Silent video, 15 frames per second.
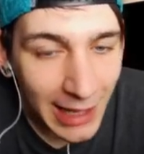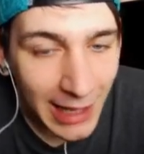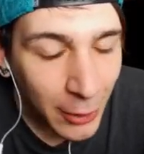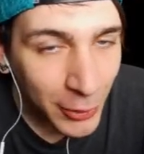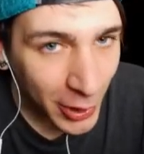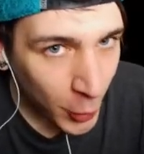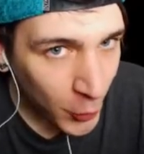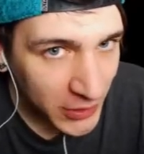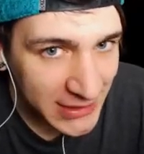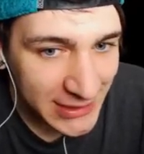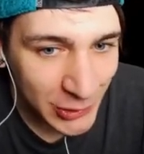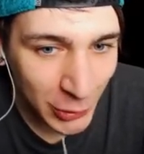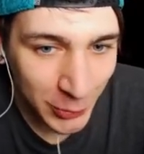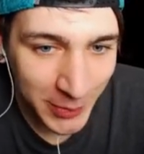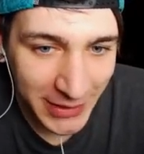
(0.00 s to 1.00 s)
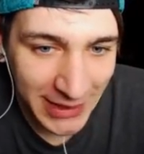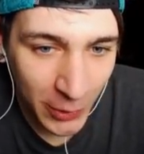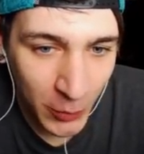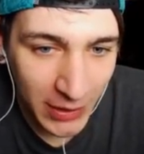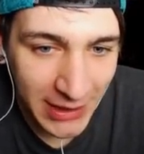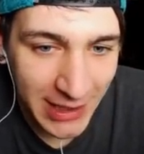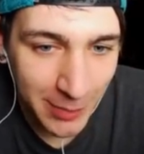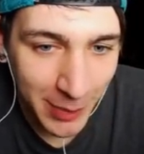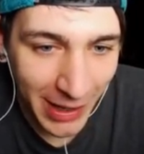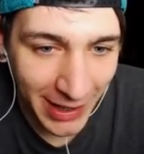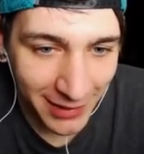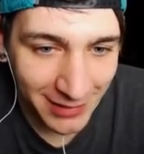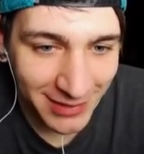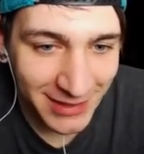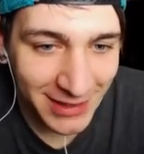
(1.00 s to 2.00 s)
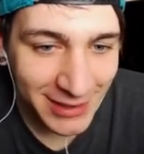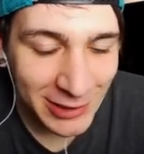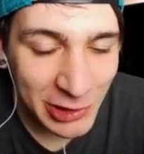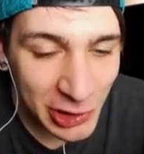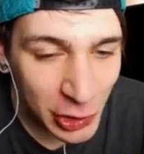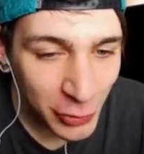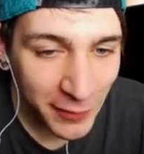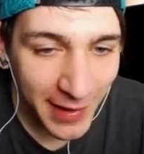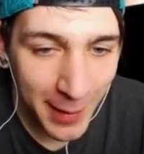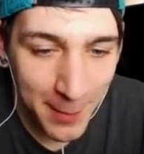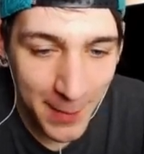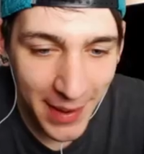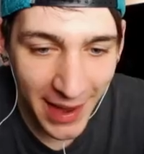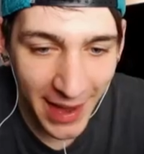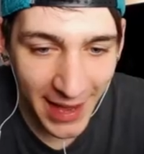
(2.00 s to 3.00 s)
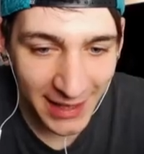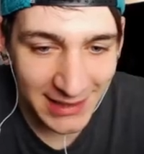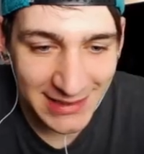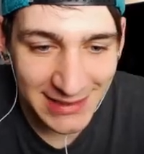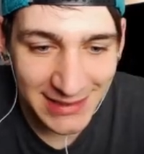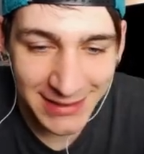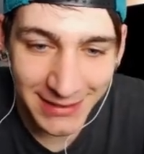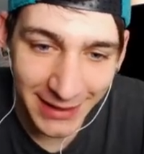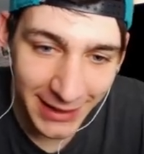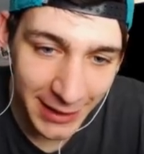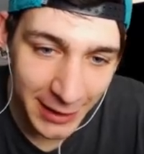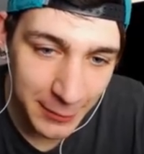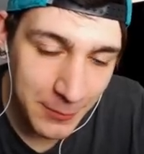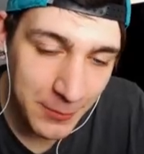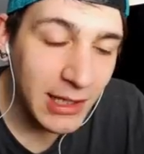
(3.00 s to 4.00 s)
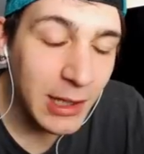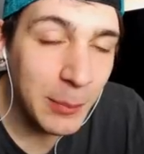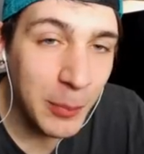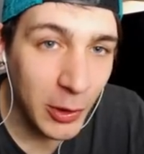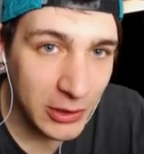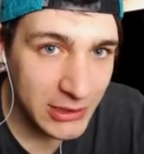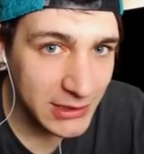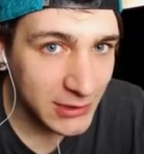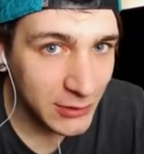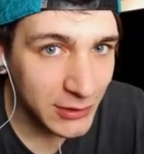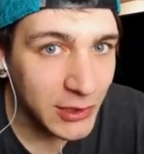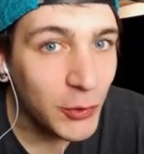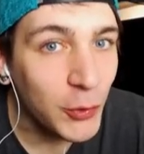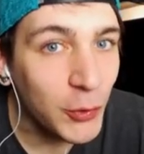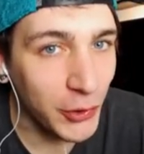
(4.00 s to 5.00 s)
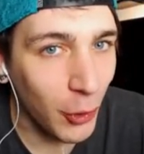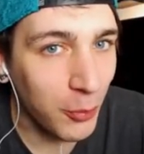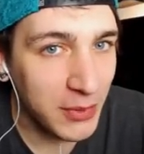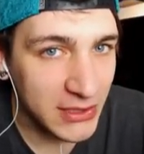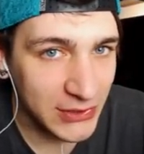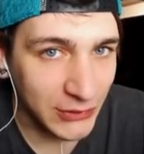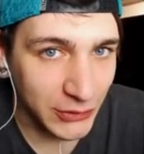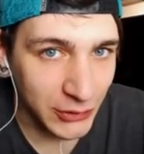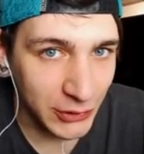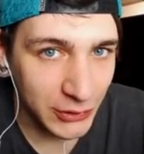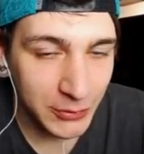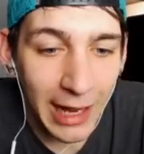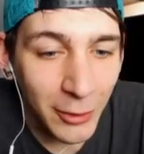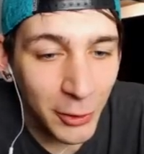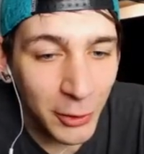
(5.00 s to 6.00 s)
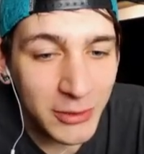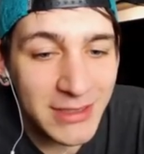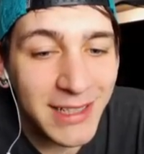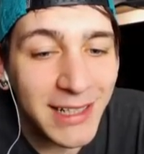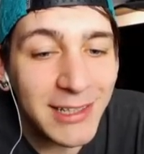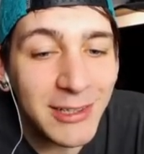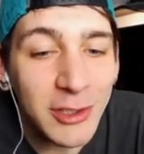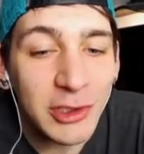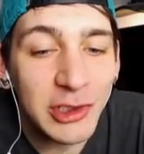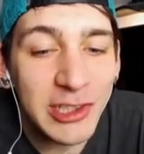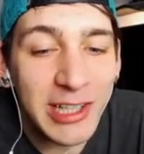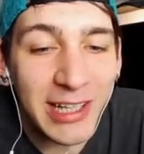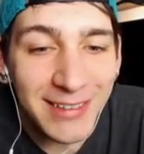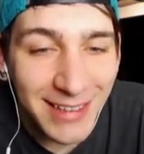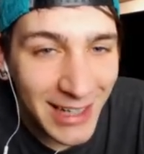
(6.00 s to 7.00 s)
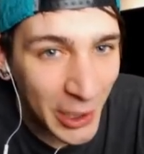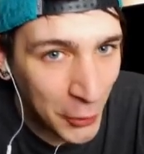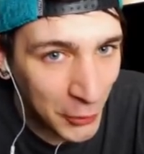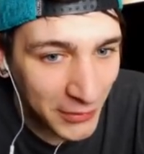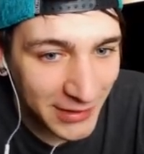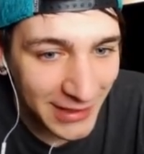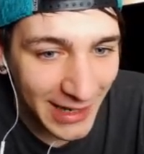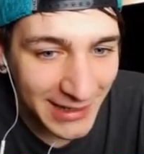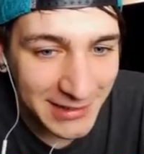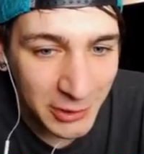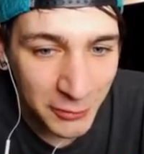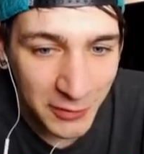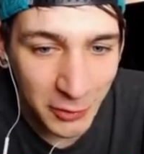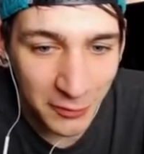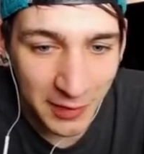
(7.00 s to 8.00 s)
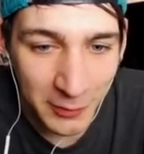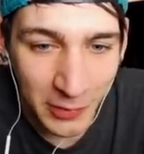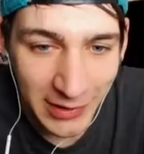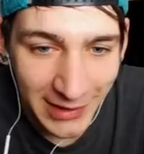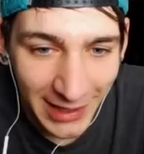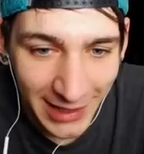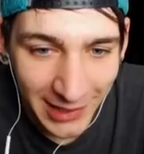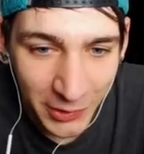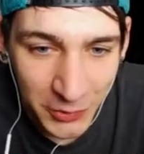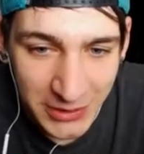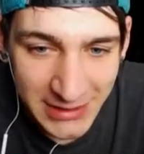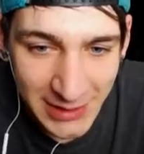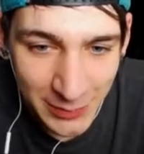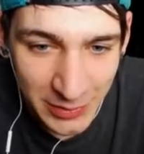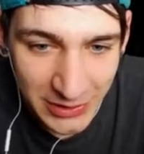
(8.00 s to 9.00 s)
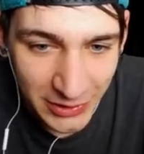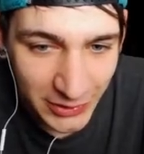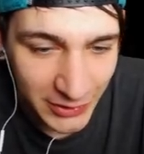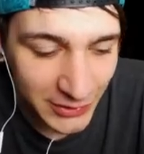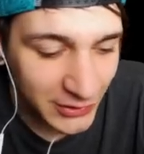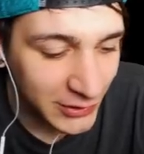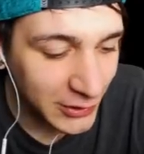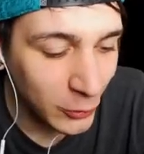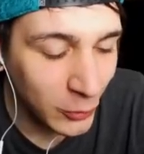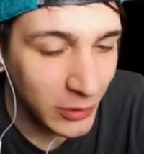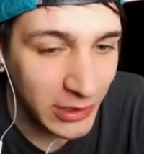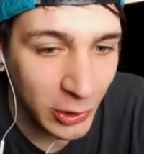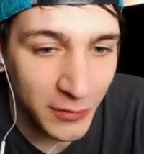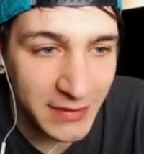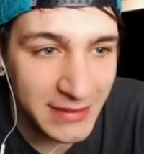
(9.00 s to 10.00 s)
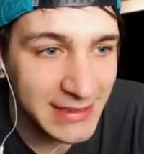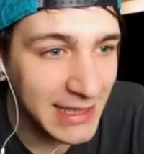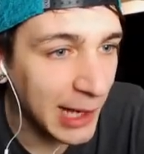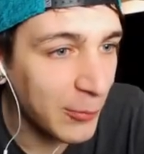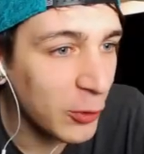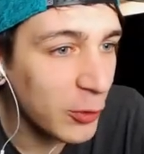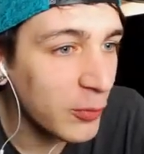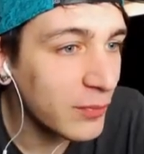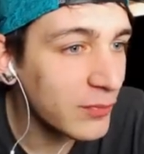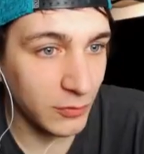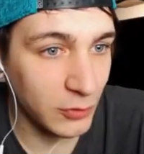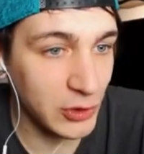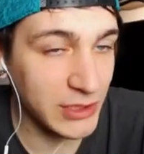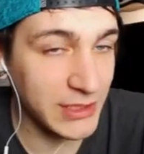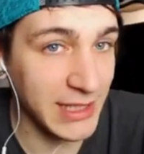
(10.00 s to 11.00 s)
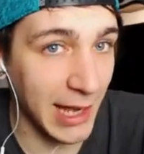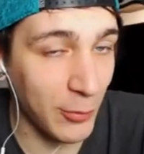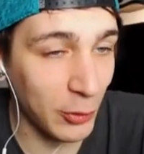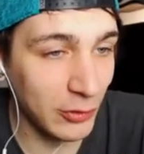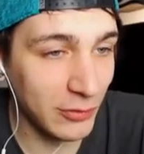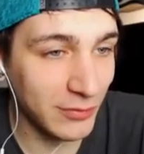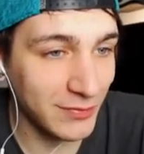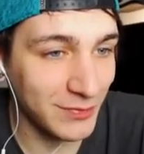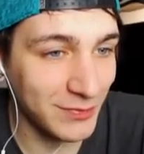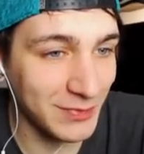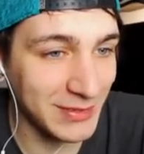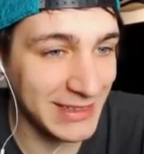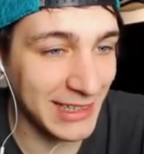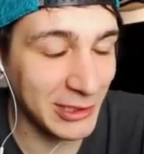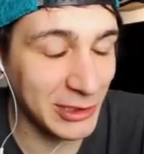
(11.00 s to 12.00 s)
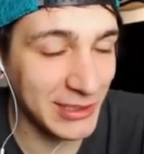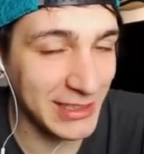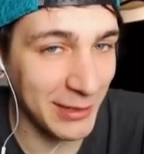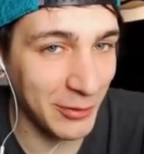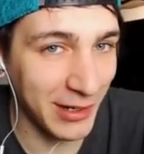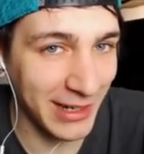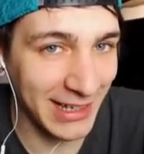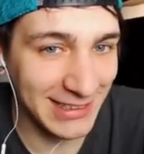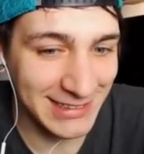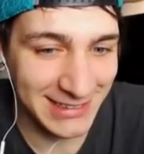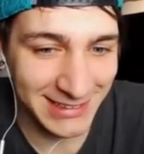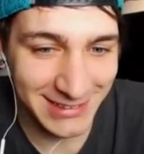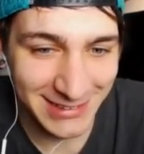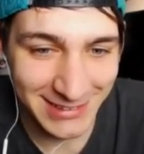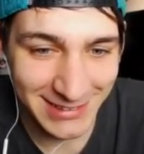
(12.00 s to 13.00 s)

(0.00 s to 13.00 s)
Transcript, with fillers: Allora, qui sopra da qualche parte ci dovrebbe essere il posto di cui ho bisogno. Allora, ho scritto in chat le coordinate dove dovremo andare in questo episodio, quindi dove siamo? Ci siamo? Mi sa che ci siamo ragazzi.